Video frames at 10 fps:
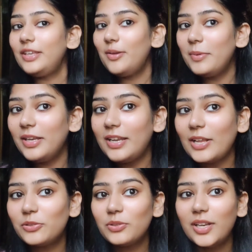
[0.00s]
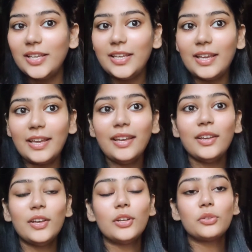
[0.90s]
ये मेरा नेचुरली है
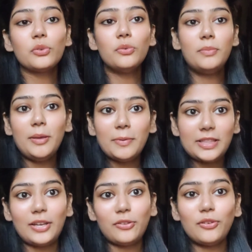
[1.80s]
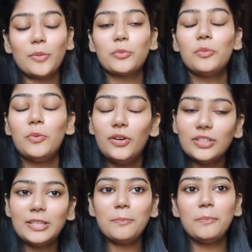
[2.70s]
तो मैं बता रही हूँ आपको
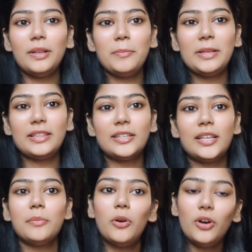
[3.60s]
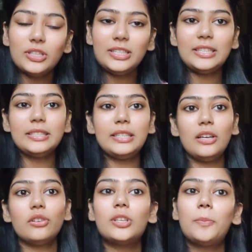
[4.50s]
बहुत सिंपल मेथड है बहुत इजी
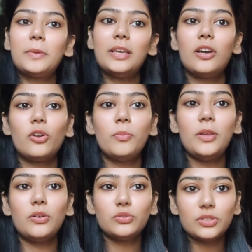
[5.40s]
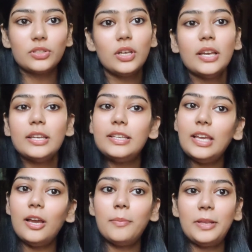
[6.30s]
है और सबके घरों में कुछ
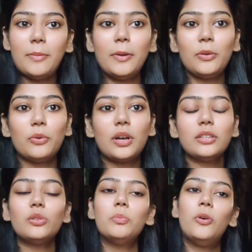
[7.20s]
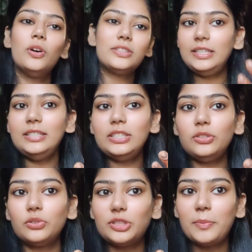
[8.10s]
ये अवेलेबल होगा तो बहुत तीन
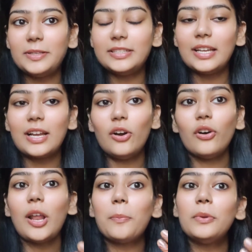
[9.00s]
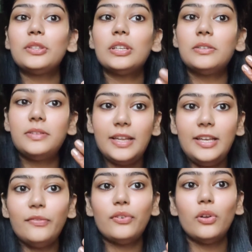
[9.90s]
चीजों से बन जाएगा और आप इसे
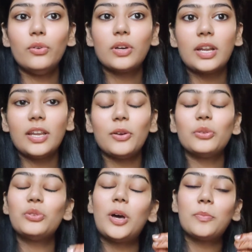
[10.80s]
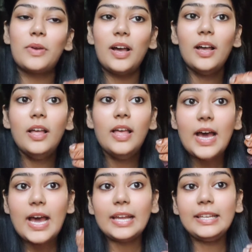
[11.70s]
डेली फॉलो कर रहे हो तो आपका
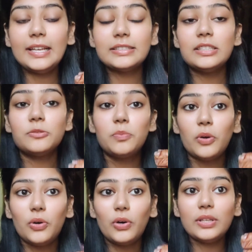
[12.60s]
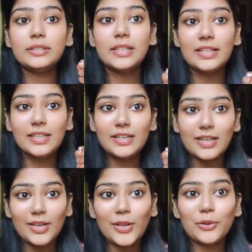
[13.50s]
आई लेसेस बहुत ज़्यादा
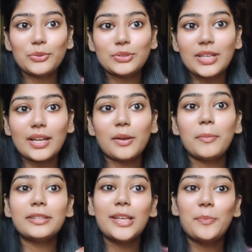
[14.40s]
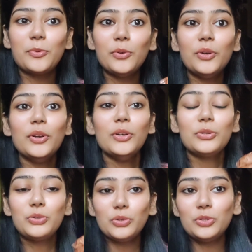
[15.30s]
घना हो जाएगा बस आपको
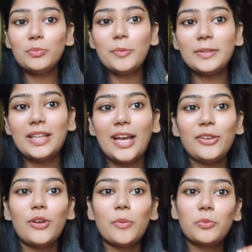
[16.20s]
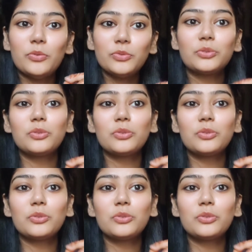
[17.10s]
जो जो मैं बता रही हूँ आपको उस